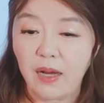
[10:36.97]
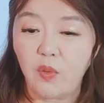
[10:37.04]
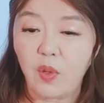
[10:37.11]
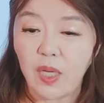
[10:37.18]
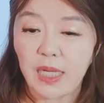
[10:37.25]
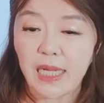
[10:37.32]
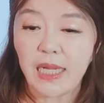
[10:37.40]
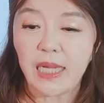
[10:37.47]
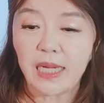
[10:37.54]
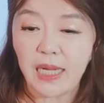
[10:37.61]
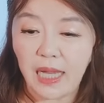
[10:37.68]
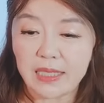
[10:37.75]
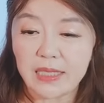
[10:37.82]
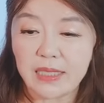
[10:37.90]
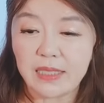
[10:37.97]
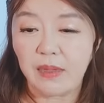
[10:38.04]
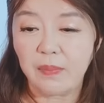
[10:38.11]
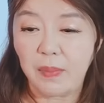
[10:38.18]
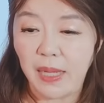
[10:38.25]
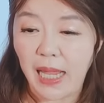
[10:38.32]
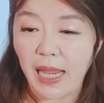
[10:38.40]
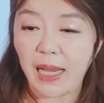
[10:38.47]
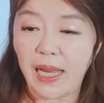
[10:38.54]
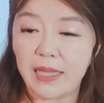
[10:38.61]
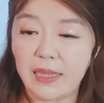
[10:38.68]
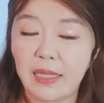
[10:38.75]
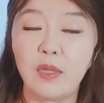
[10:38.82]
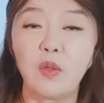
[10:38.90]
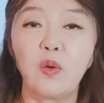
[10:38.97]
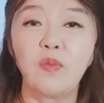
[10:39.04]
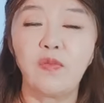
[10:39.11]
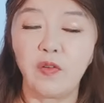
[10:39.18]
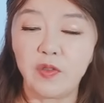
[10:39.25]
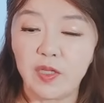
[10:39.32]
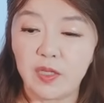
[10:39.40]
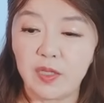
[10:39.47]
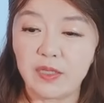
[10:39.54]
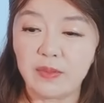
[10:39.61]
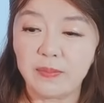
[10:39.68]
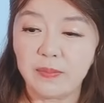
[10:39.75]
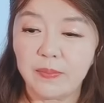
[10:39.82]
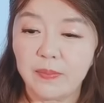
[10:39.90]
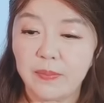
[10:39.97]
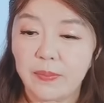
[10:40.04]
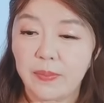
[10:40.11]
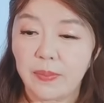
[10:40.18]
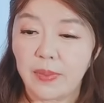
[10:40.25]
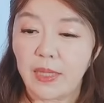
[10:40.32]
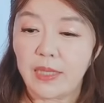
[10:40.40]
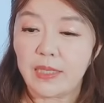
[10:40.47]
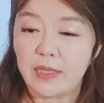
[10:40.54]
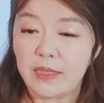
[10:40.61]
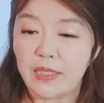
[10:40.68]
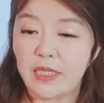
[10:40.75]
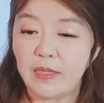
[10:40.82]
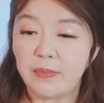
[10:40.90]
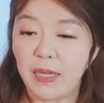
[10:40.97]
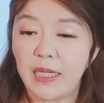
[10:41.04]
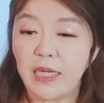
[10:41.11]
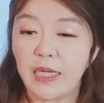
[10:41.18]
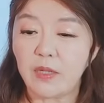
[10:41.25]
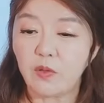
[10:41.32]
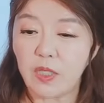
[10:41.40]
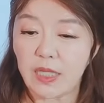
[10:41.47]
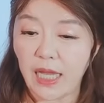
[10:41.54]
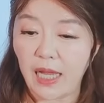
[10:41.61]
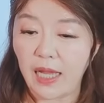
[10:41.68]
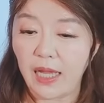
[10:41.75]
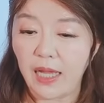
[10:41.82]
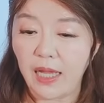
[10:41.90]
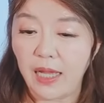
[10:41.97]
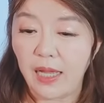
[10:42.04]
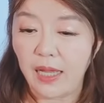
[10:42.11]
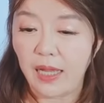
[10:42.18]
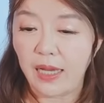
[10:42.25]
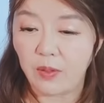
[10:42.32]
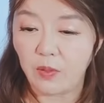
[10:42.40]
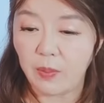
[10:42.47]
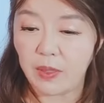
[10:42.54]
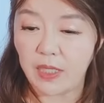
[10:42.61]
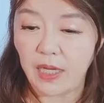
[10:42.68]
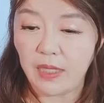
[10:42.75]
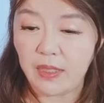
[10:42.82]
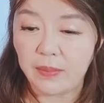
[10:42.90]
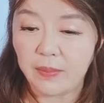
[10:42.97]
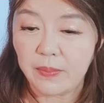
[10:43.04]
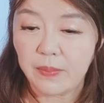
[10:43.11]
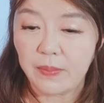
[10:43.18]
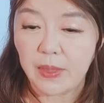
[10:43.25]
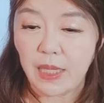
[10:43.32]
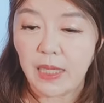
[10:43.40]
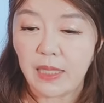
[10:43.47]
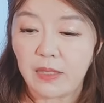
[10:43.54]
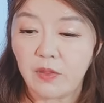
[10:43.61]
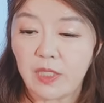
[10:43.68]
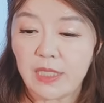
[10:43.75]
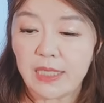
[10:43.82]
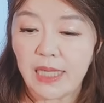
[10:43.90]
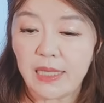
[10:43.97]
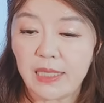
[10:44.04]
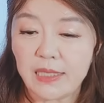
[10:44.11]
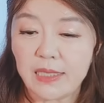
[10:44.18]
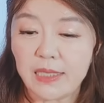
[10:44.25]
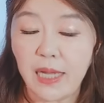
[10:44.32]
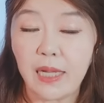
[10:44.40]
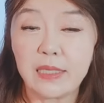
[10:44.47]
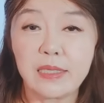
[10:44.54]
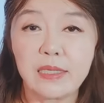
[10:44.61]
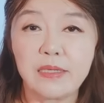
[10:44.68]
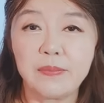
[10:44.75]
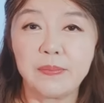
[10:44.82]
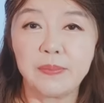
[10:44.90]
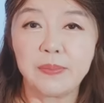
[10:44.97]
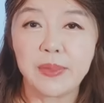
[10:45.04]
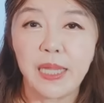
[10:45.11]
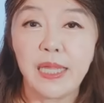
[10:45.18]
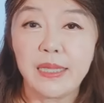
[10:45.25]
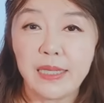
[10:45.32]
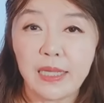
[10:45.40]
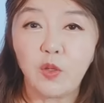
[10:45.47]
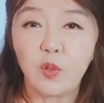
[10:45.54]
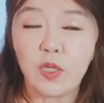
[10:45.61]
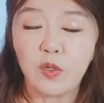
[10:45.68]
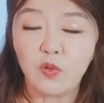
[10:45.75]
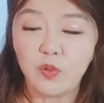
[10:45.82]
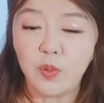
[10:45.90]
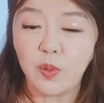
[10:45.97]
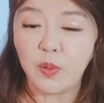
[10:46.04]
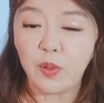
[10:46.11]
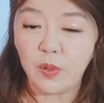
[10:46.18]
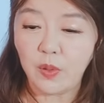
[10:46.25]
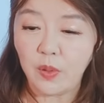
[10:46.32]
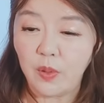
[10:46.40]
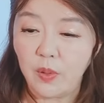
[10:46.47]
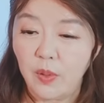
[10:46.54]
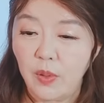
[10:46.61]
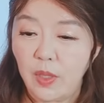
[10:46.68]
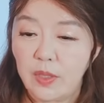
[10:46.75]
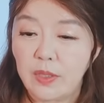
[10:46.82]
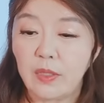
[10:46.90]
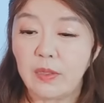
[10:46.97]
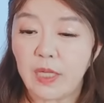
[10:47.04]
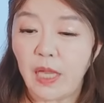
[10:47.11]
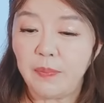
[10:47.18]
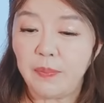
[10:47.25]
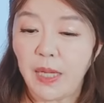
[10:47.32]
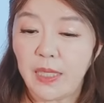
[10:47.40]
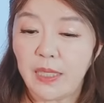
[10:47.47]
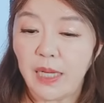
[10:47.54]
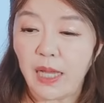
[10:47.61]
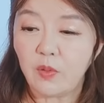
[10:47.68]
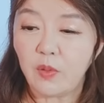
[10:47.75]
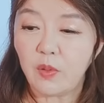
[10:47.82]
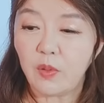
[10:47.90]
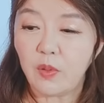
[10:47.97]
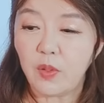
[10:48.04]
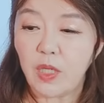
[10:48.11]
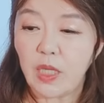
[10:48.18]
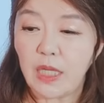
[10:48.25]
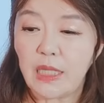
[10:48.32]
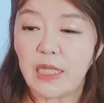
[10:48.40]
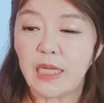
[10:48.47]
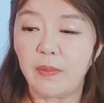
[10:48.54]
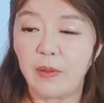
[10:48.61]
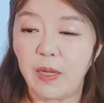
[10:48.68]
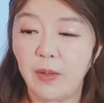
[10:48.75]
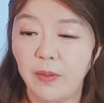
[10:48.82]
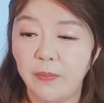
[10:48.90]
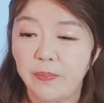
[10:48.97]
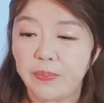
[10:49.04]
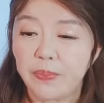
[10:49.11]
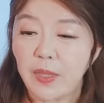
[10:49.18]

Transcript: Working class, black, latino voters. 지지 기반을 잃고 있다. 라고 합니다. 그리고 드산티스가 지금 대통령 후보로 선거 캠페인은 하고 있는가 봐요.